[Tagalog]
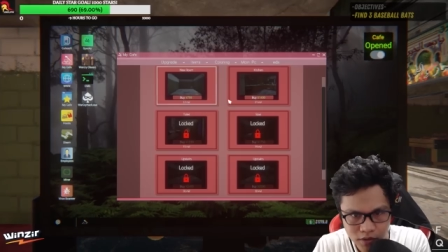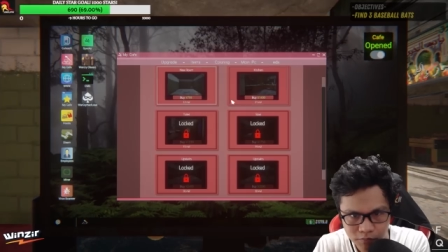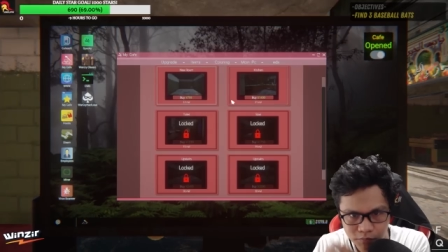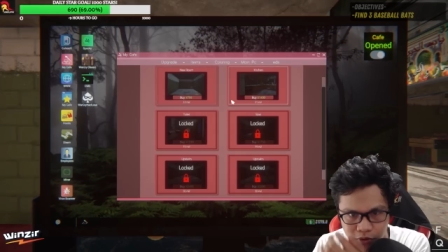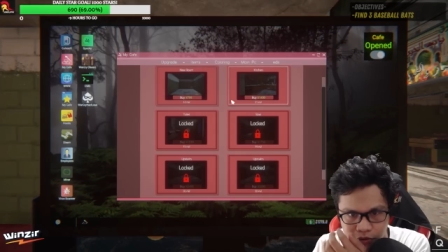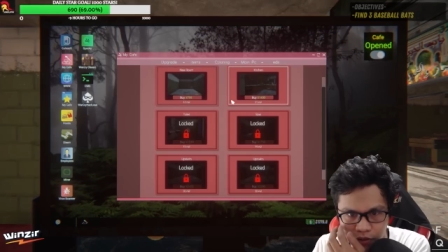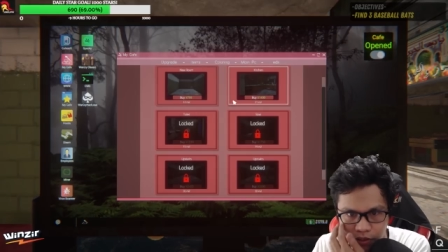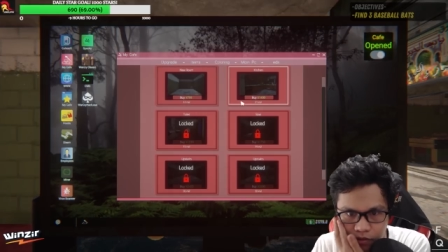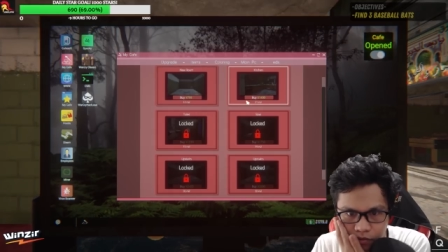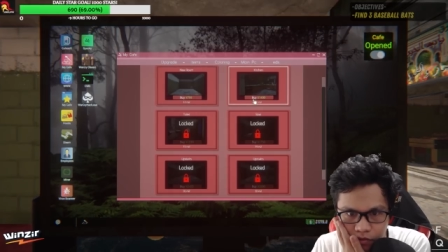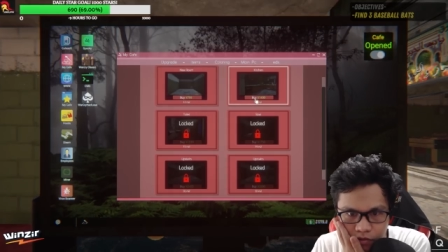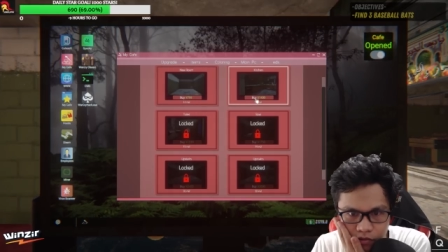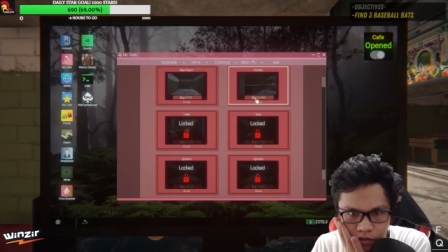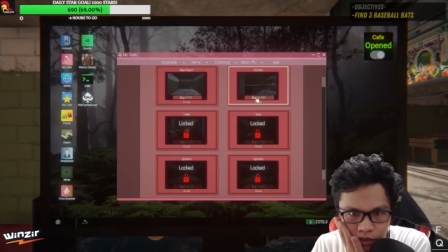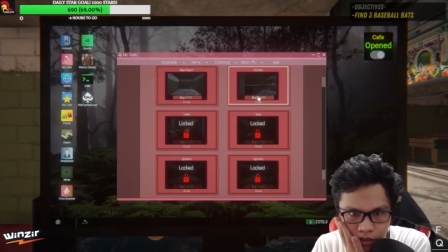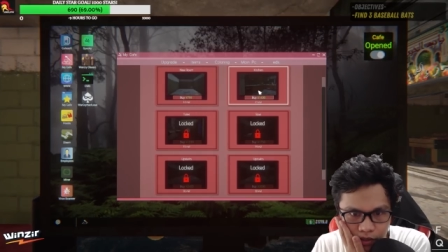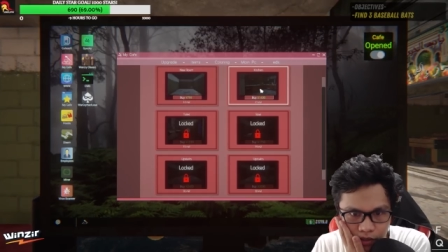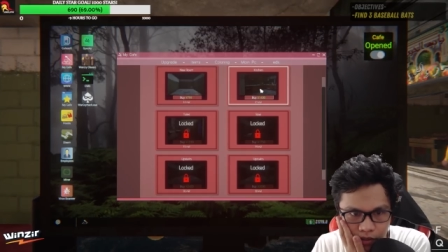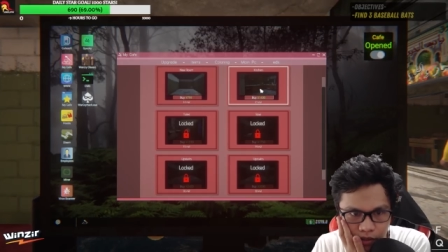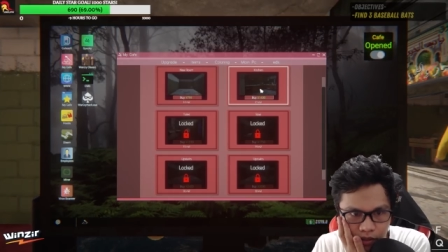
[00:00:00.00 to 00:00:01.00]
Padakon
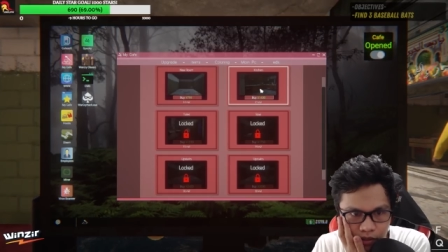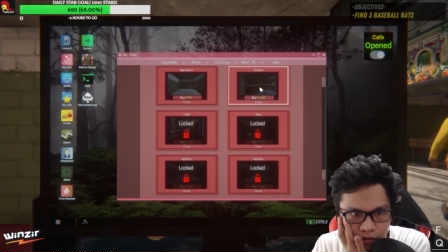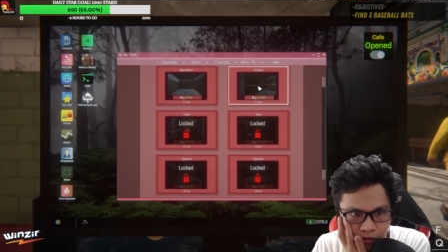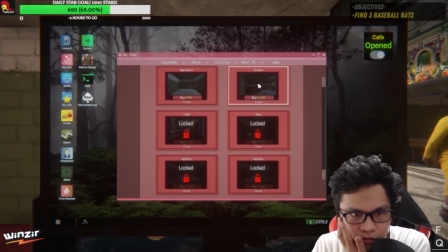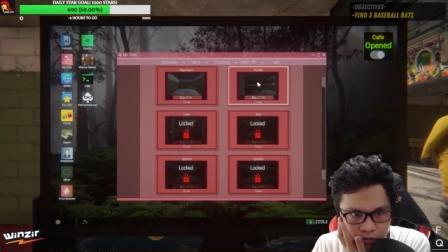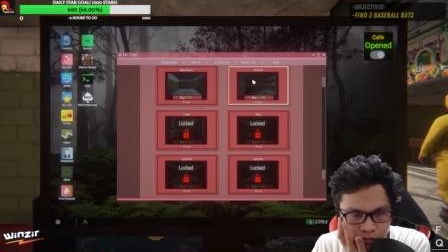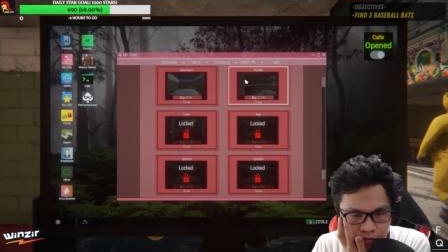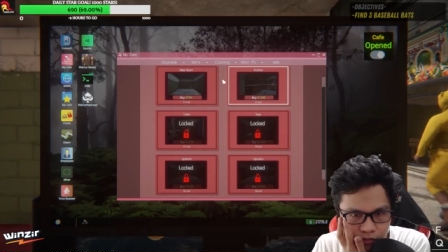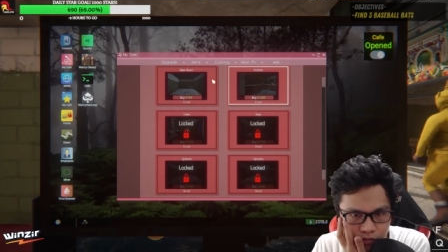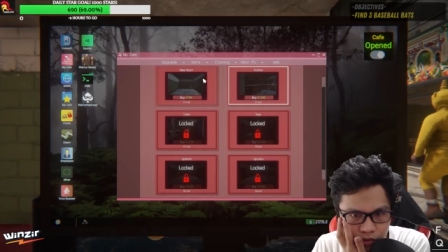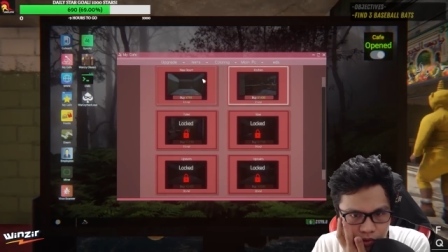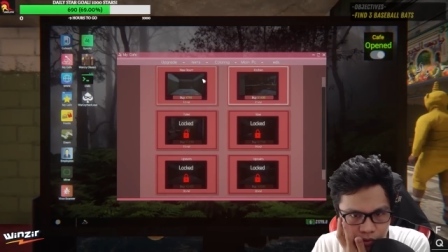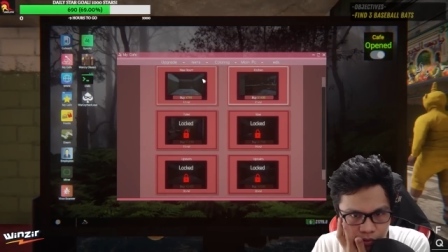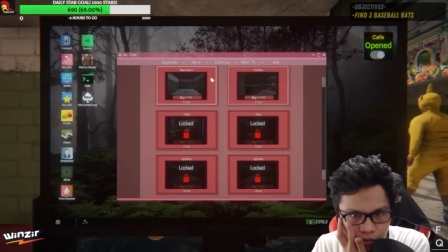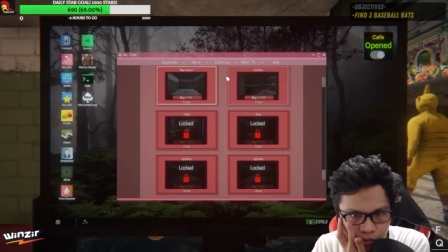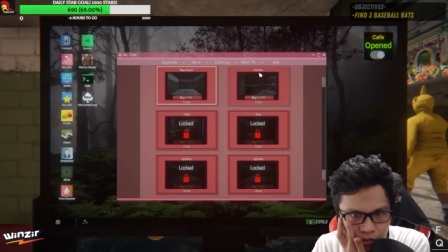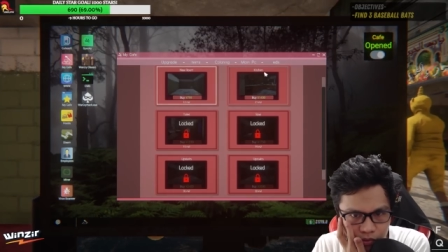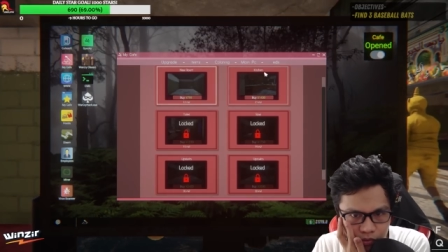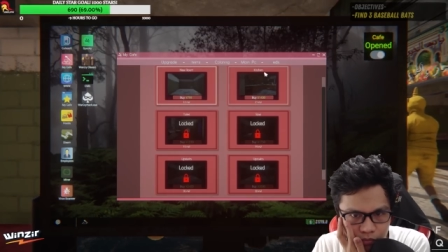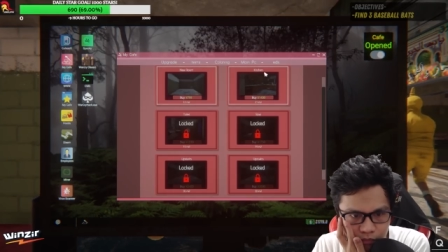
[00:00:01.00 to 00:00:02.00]
ka rin ako, no? New
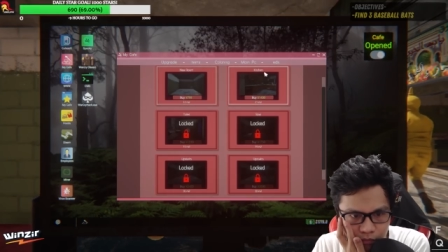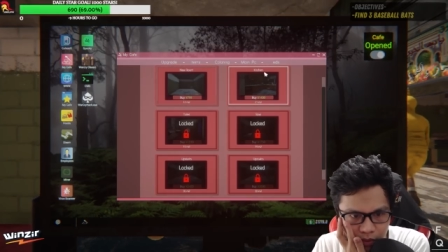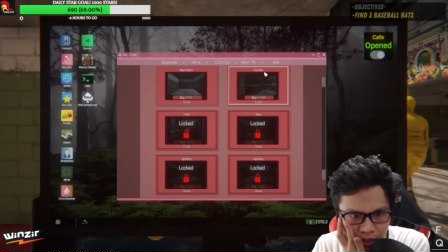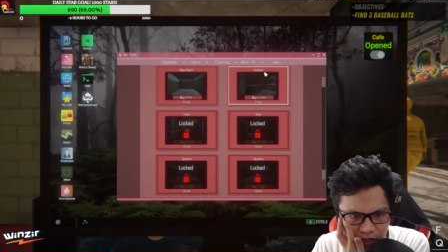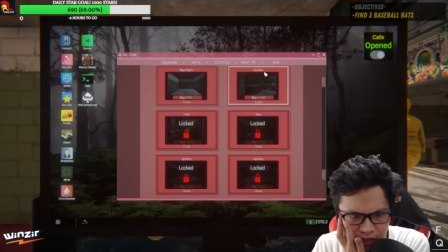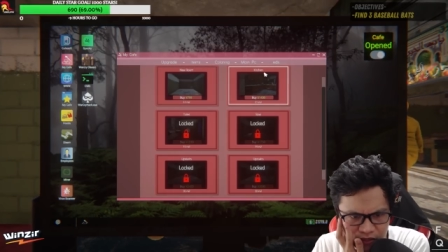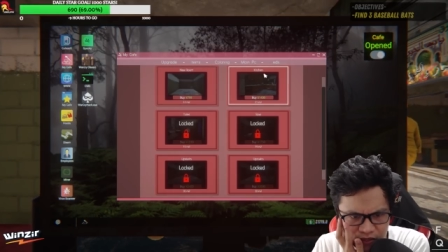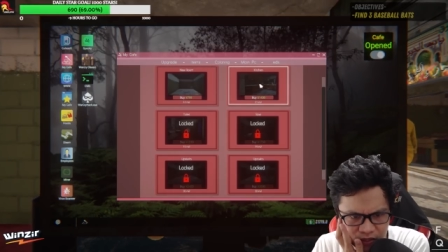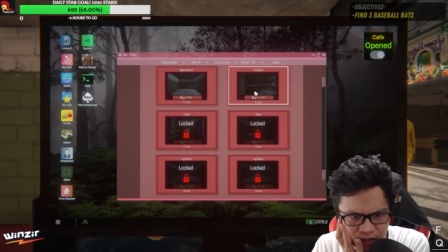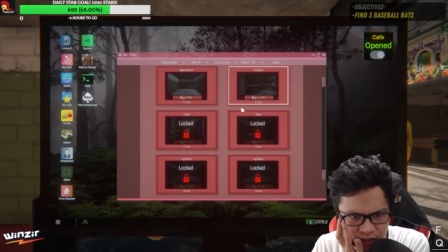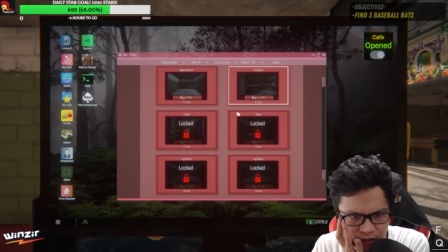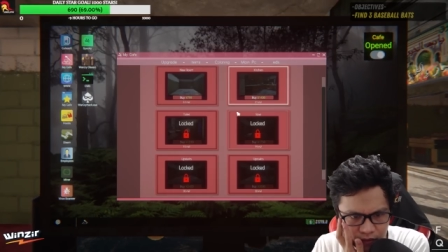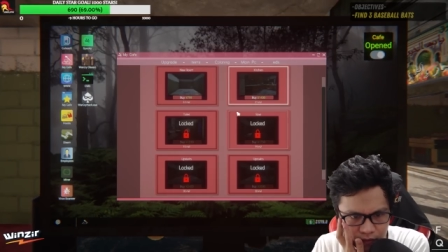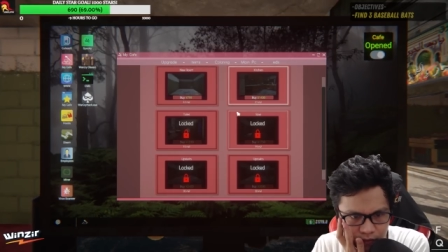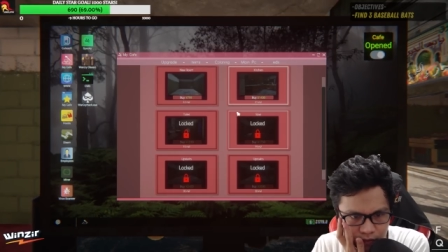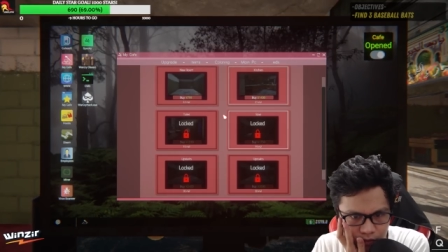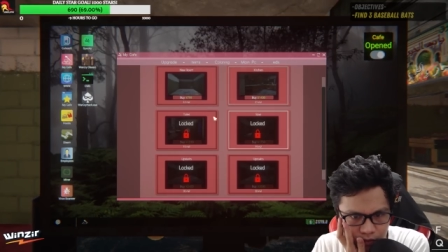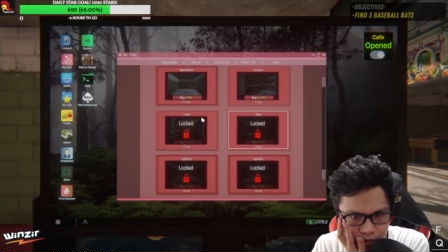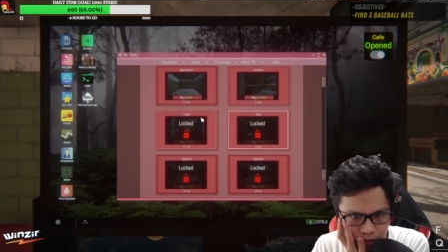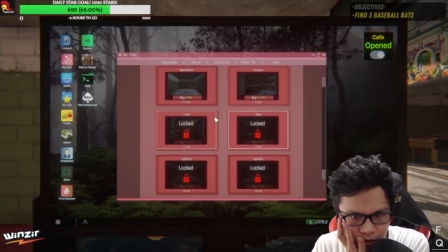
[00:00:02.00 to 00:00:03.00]
room,
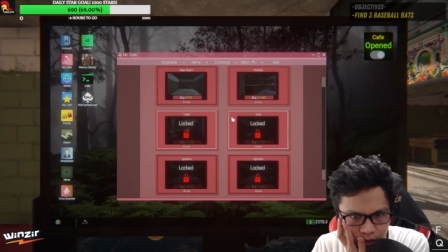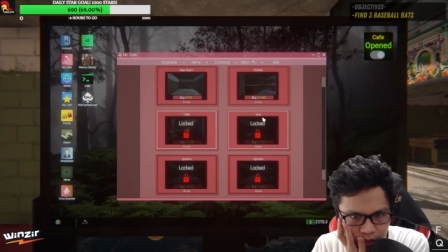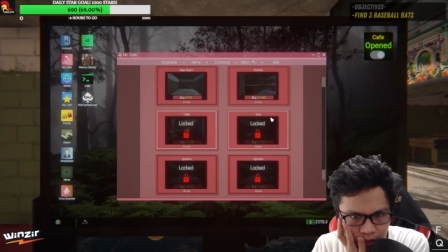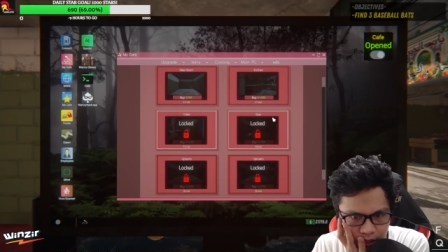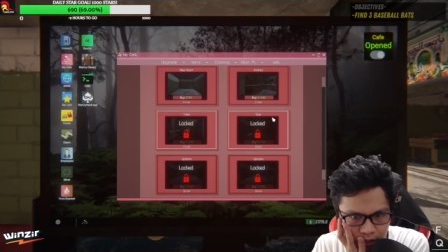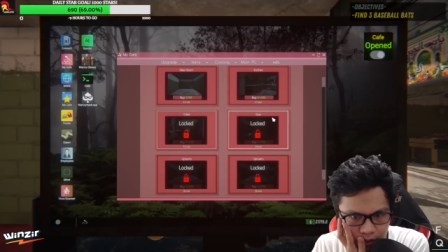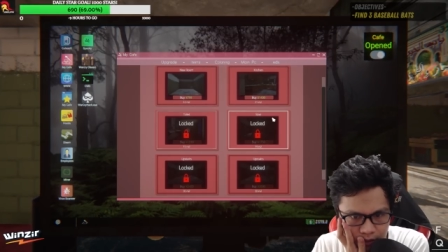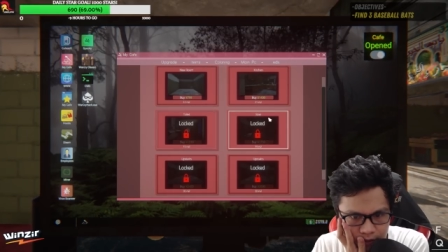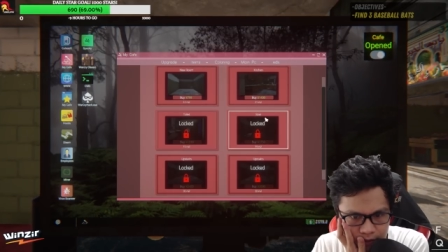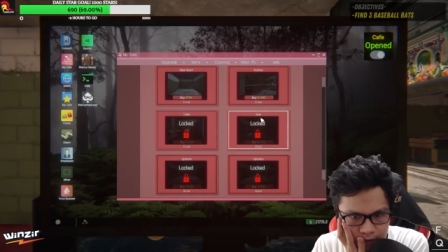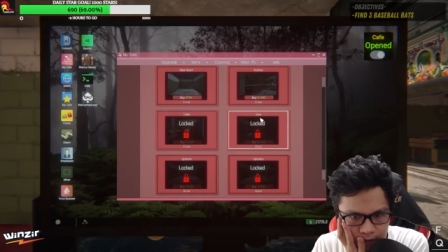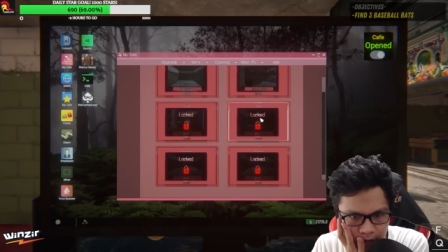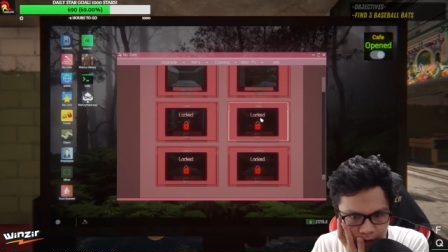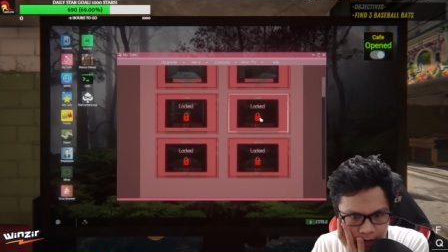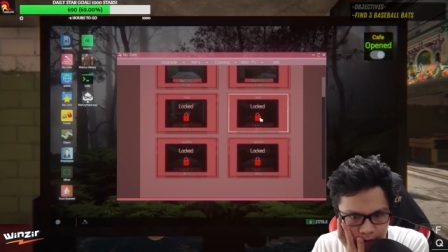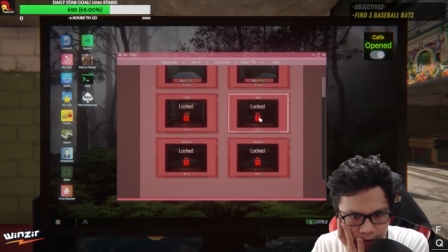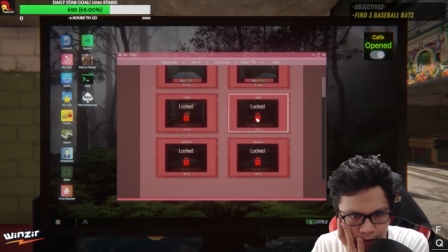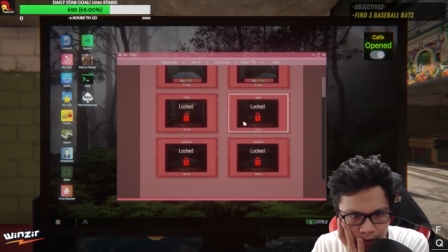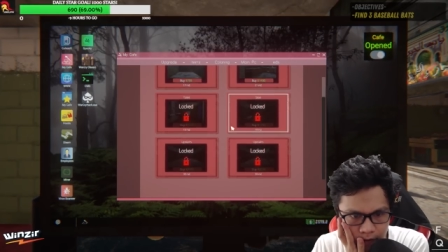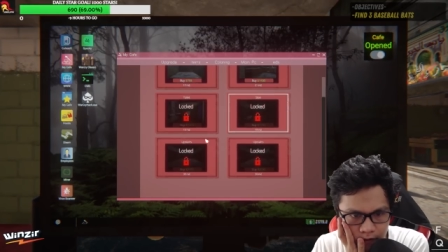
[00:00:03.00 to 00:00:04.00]
kitchen, toilet,
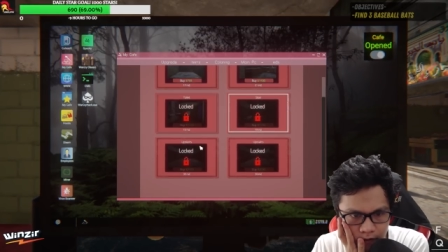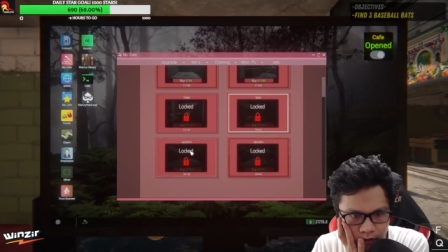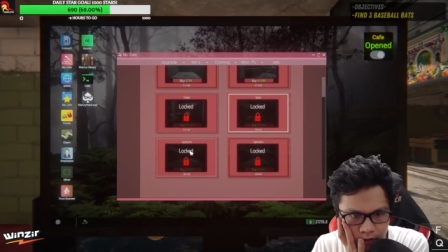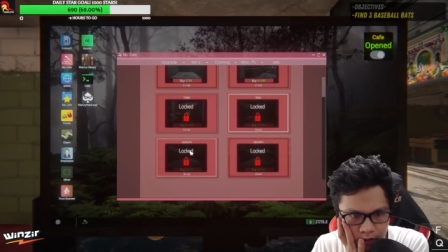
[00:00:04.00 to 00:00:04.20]
stair.